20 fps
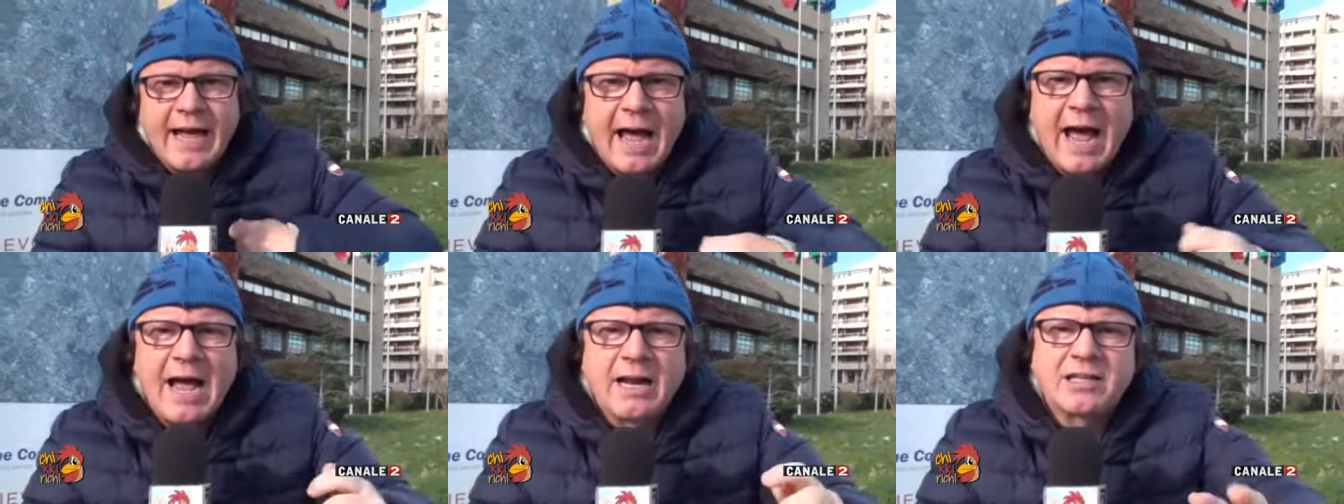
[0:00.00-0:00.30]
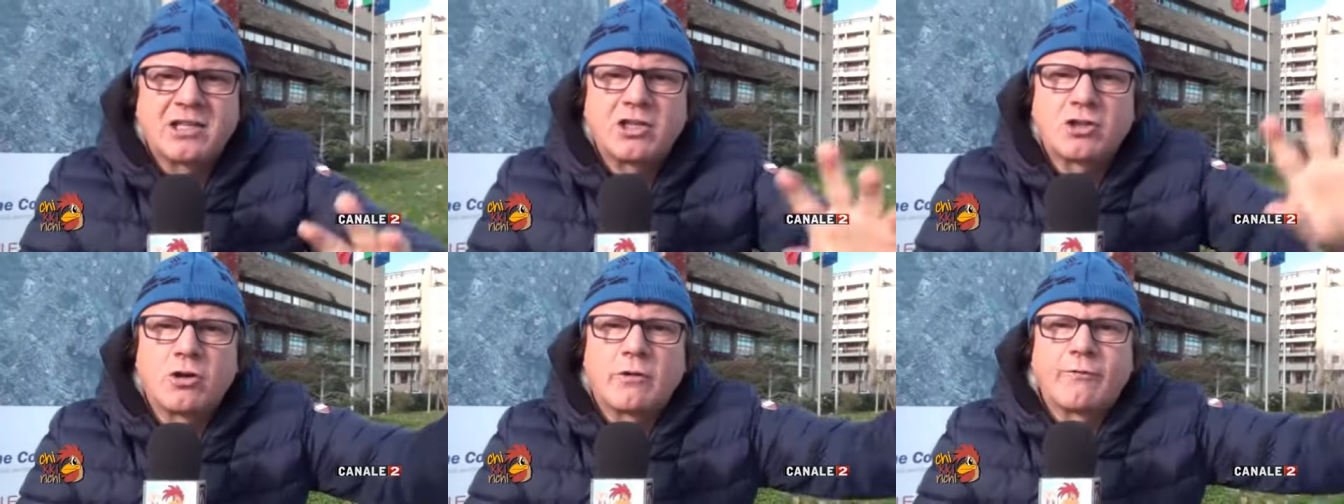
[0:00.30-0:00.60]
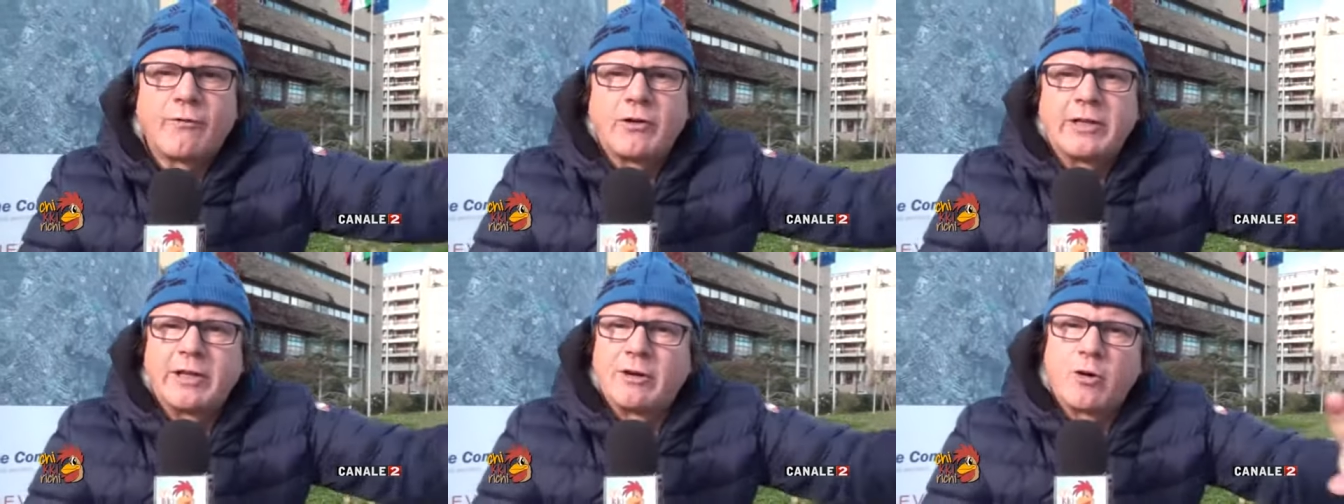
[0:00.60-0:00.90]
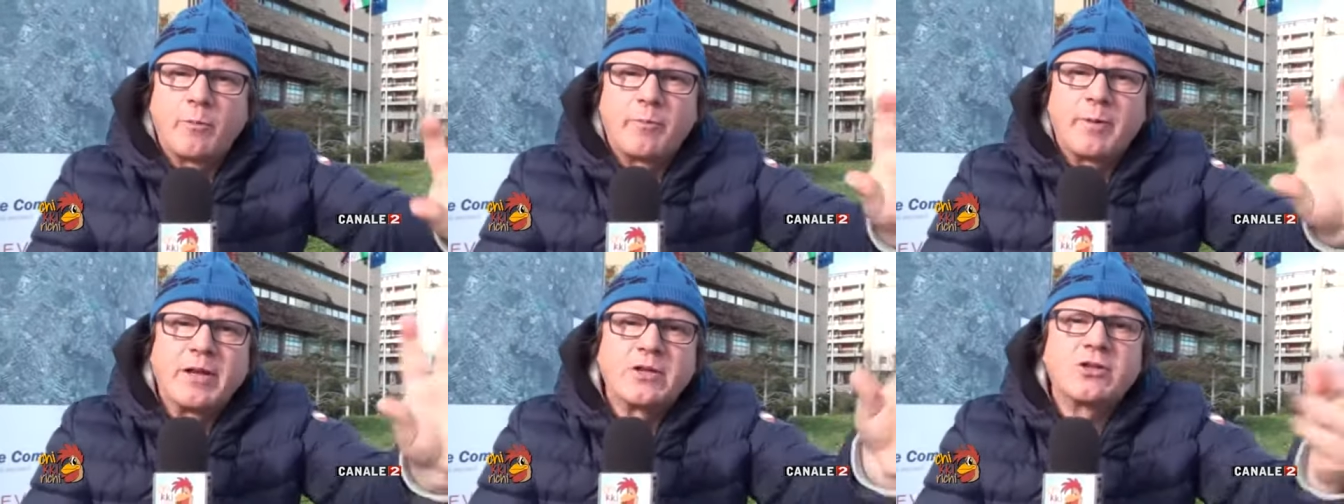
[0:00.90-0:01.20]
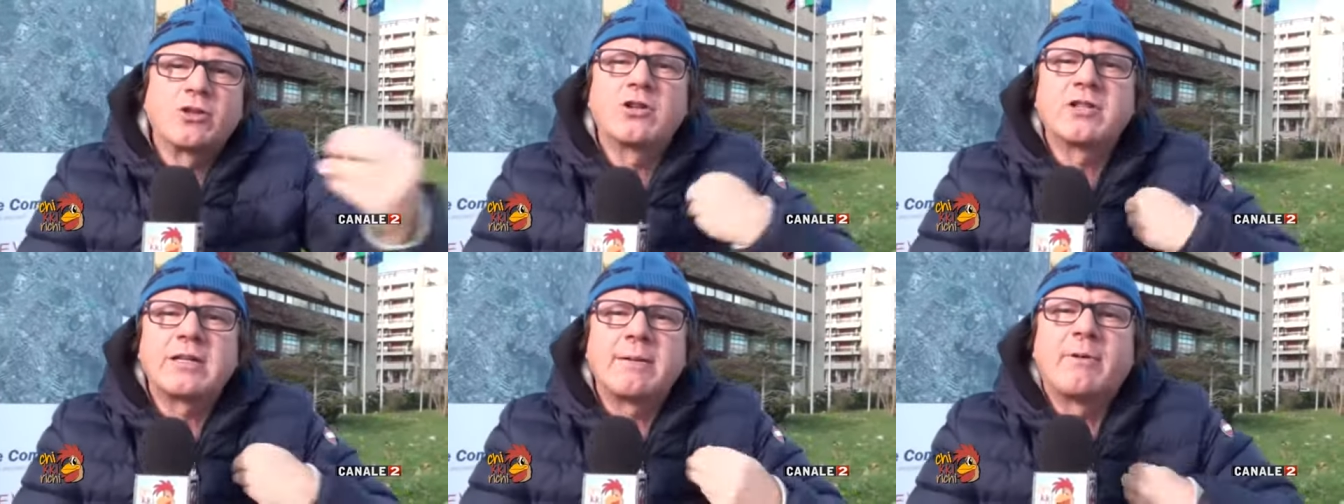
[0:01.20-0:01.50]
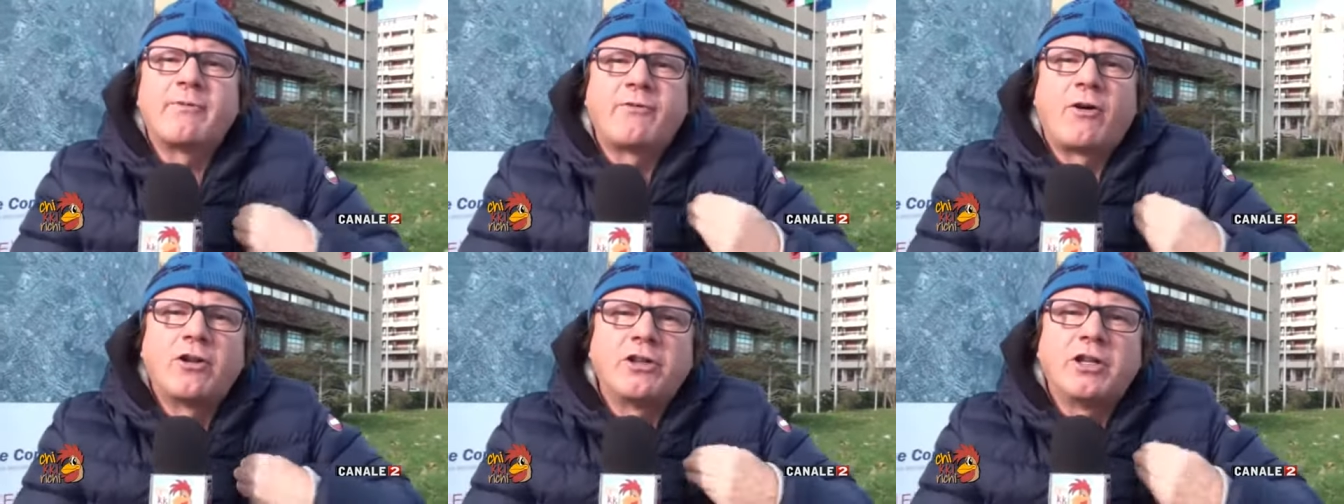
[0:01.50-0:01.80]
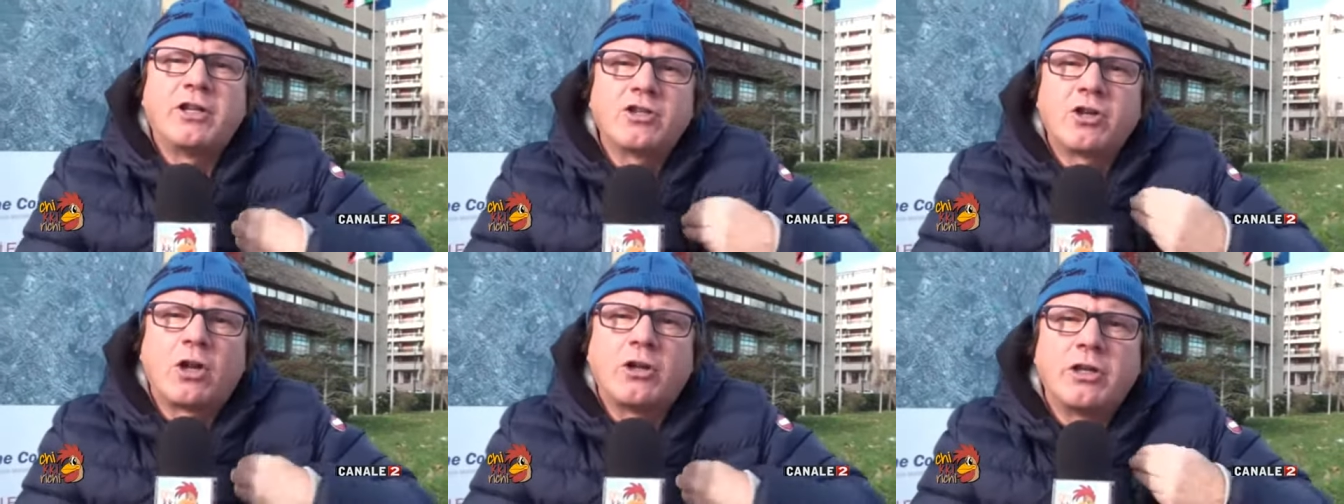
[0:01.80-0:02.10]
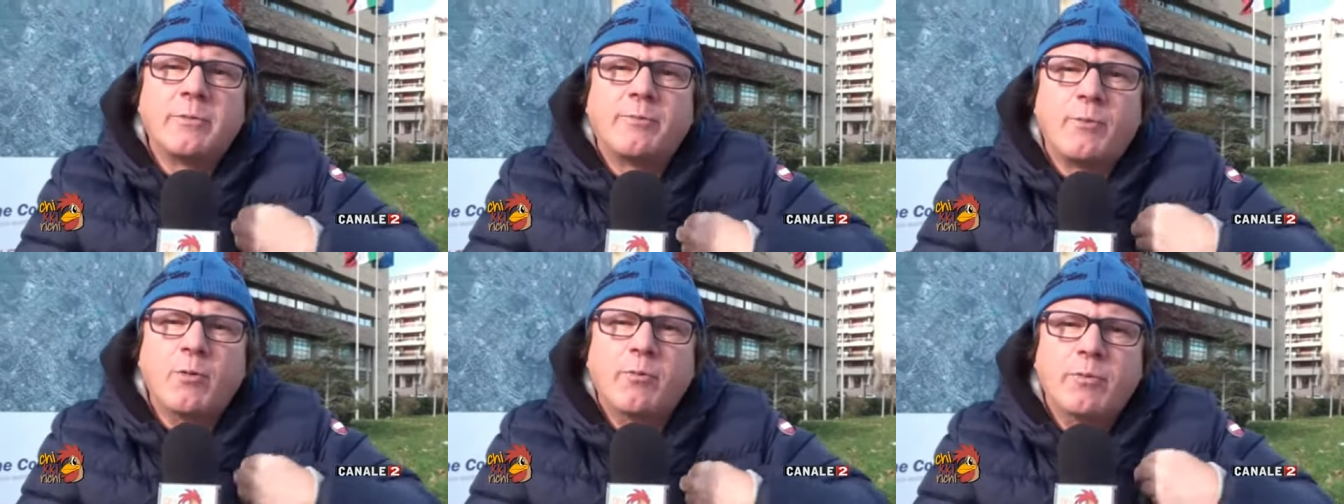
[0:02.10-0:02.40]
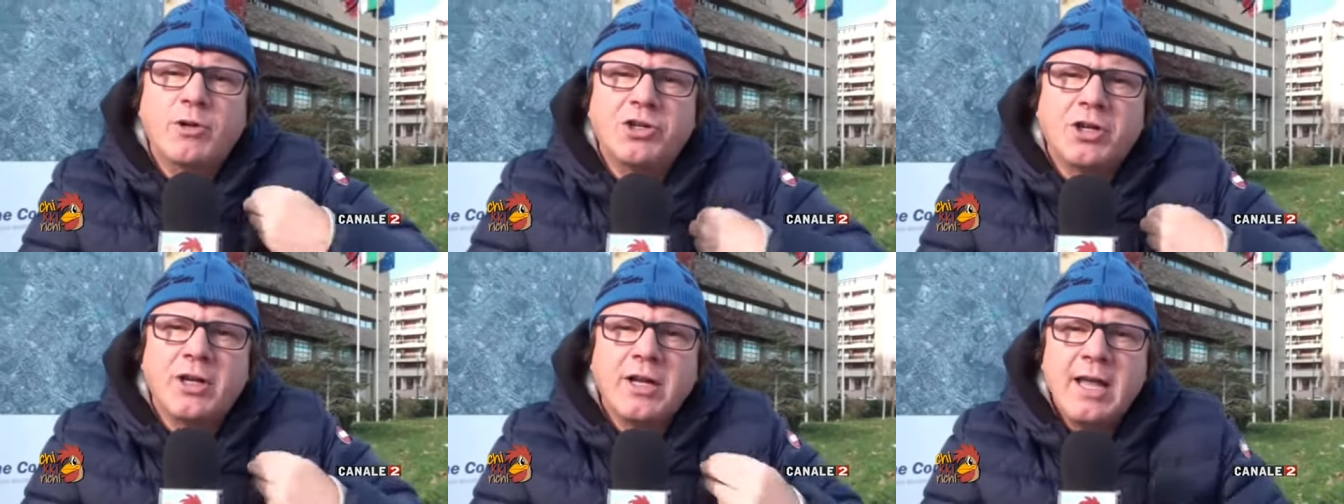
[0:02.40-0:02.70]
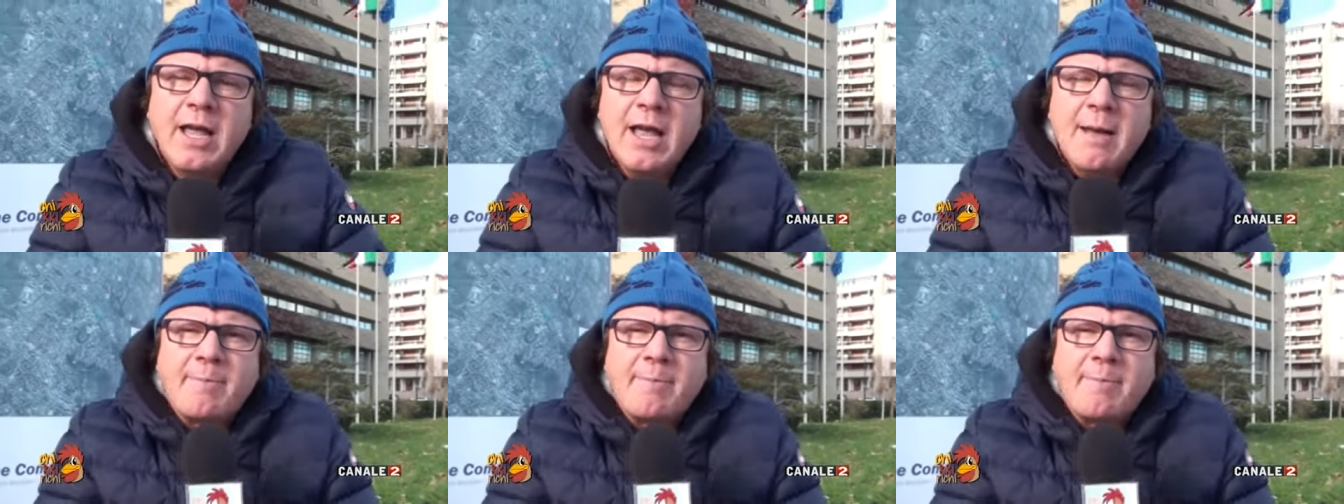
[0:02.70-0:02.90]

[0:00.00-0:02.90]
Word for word: anche se sono fondi europei, sono sempre soldi, soldi pubblici,